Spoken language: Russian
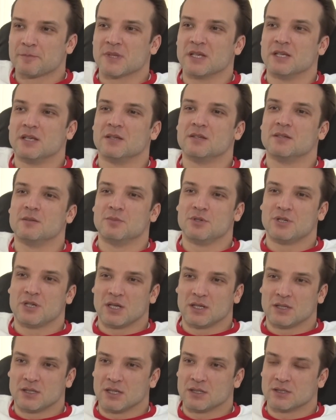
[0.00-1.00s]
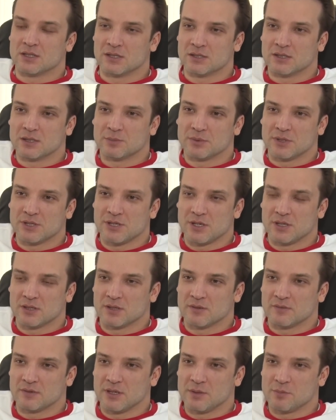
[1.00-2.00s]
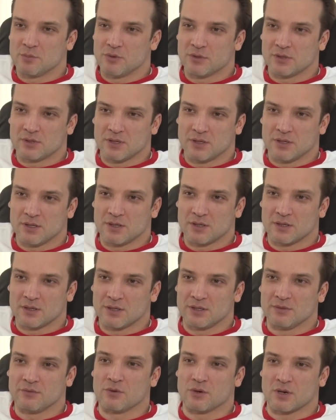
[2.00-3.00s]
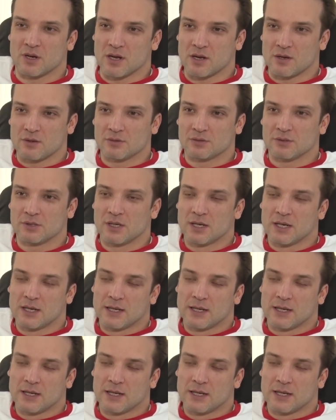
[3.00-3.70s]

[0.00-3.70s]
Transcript: есть замечательная открытая площадка волейбольная и воркаут.